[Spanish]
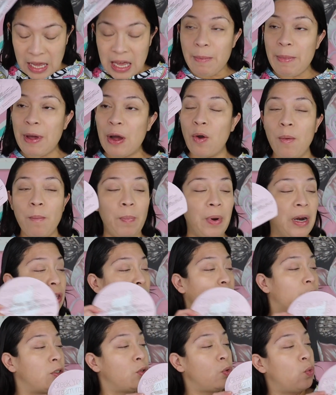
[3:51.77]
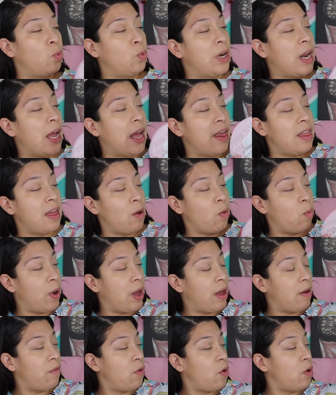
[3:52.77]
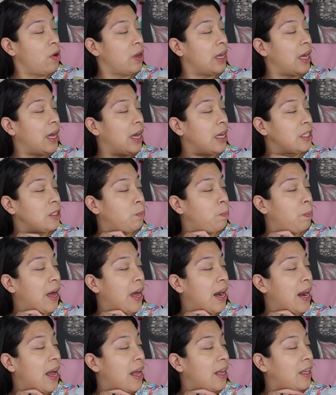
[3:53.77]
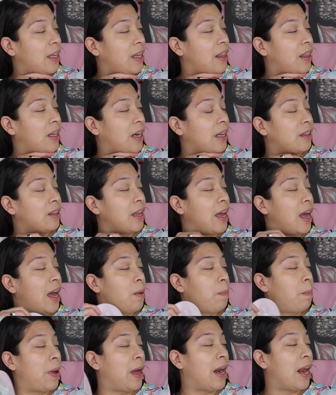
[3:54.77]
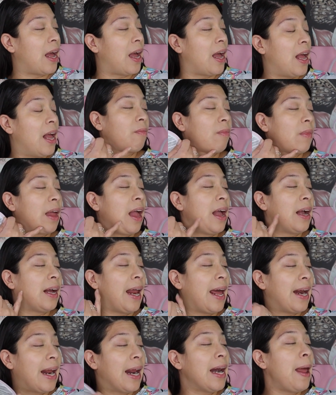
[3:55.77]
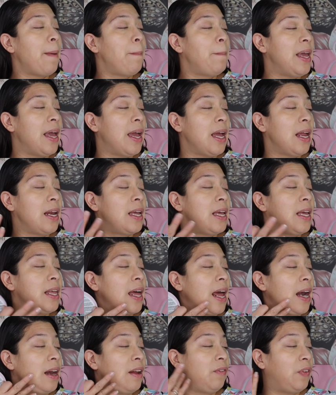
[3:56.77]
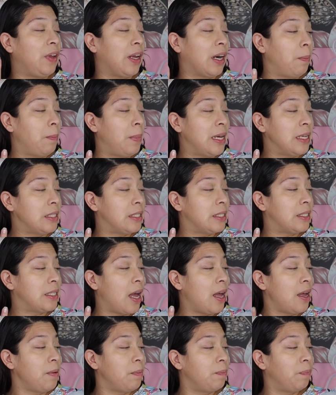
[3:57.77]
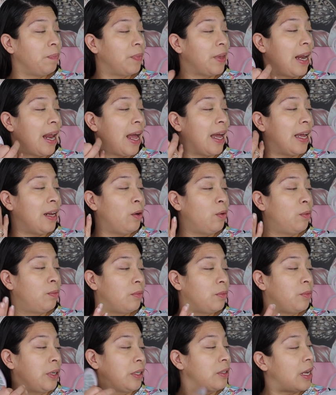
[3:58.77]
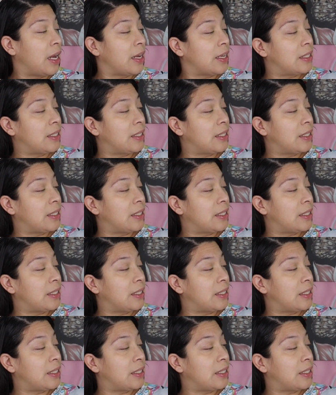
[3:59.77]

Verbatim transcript: Y me compré dos, una de huevo que es para hidratar, para aclarar la piel y darle firmeza. La bueno, aquí